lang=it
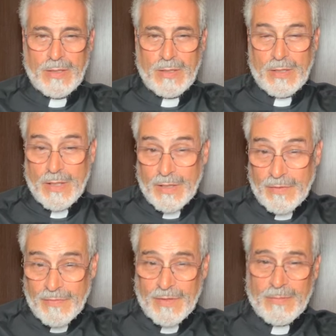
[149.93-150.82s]
in
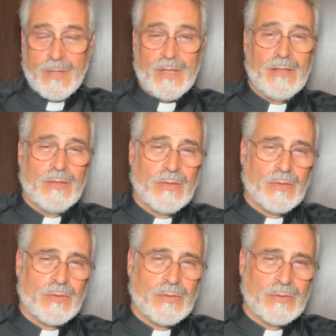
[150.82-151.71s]

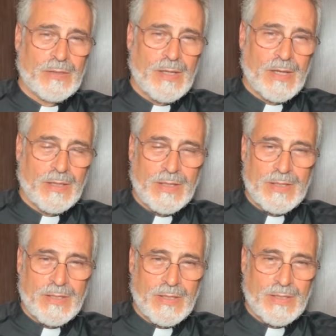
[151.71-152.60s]
riferimento a
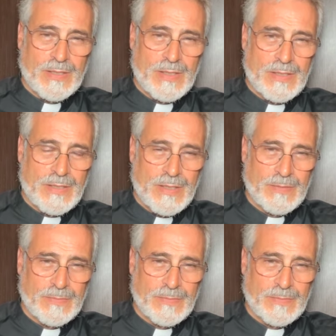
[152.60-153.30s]
Cristo e alla Chiesa.